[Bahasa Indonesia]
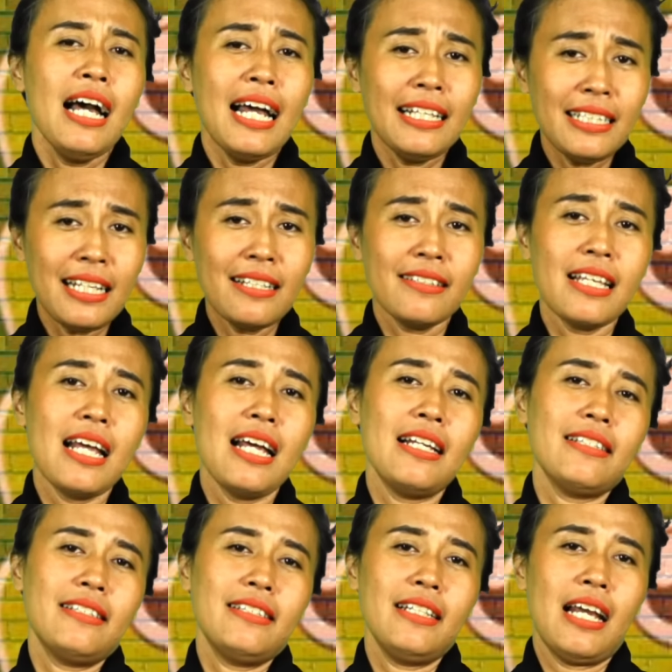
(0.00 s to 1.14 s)
Hanya
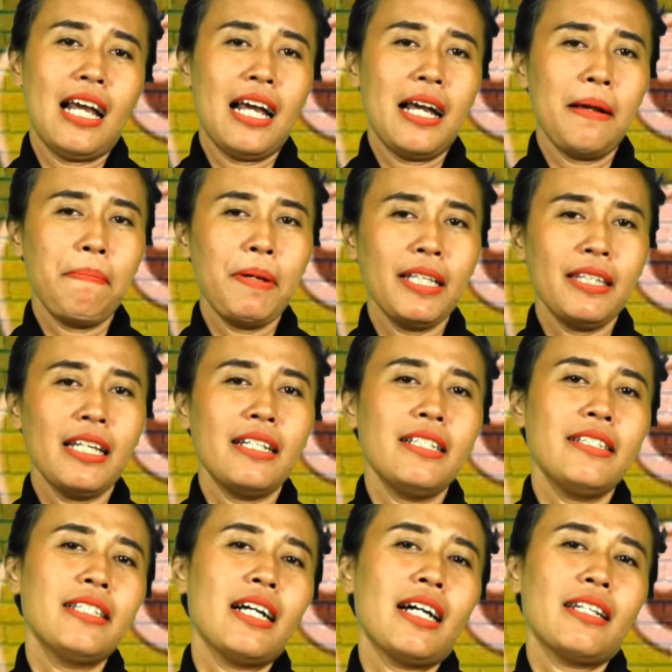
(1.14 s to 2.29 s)
saja peta
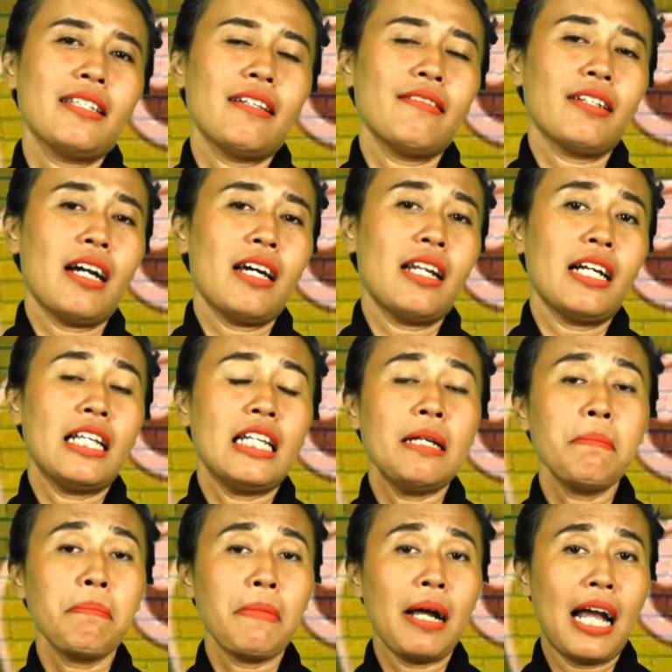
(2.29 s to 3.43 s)
di Jakarta sekarang
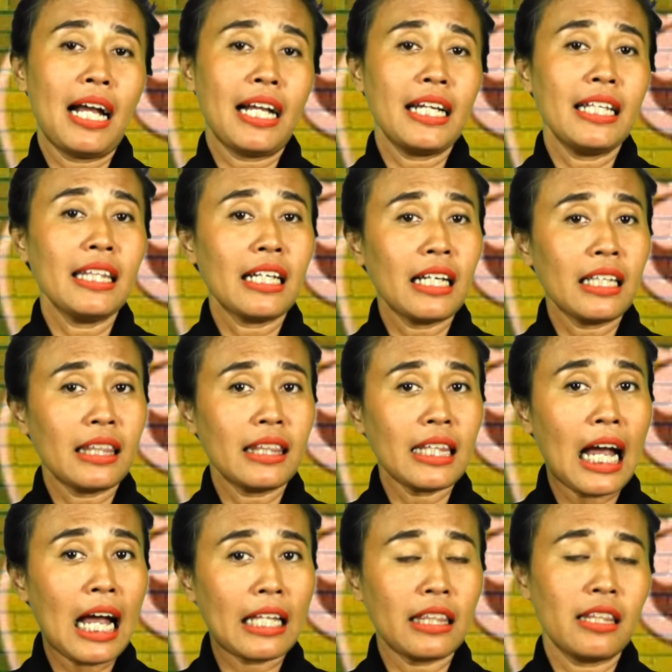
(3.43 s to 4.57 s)
ini makin
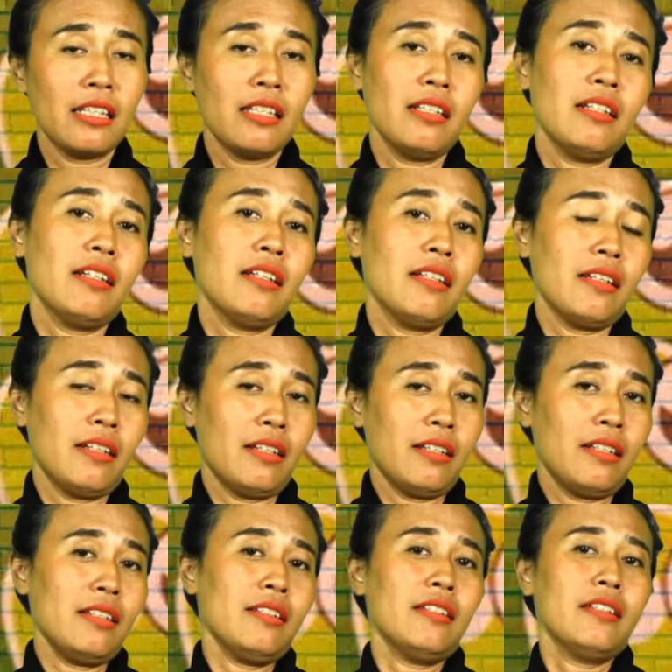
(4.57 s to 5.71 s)
ketat, gitu.
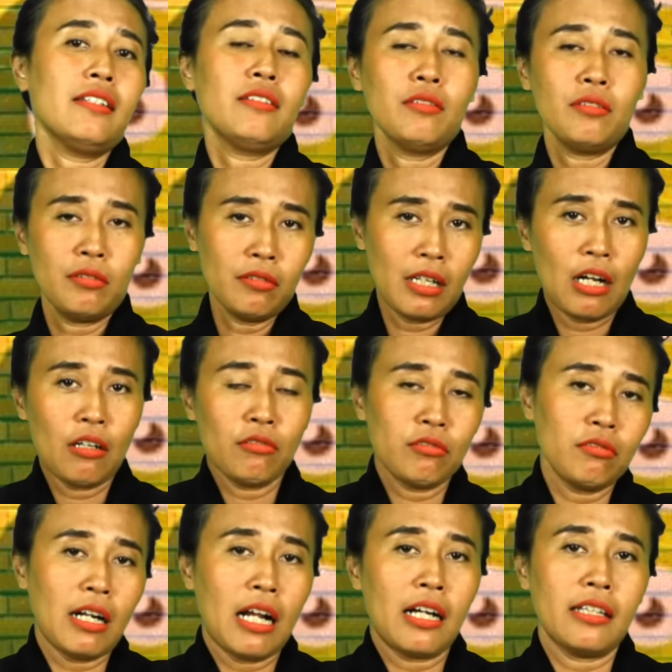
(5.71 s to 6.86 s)
Untung kaos
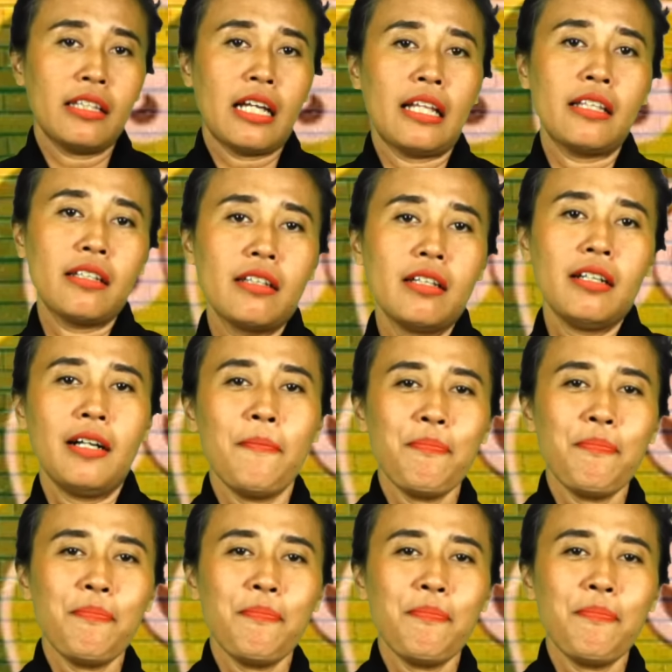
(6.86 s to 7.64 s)
kura ketat. Gitu.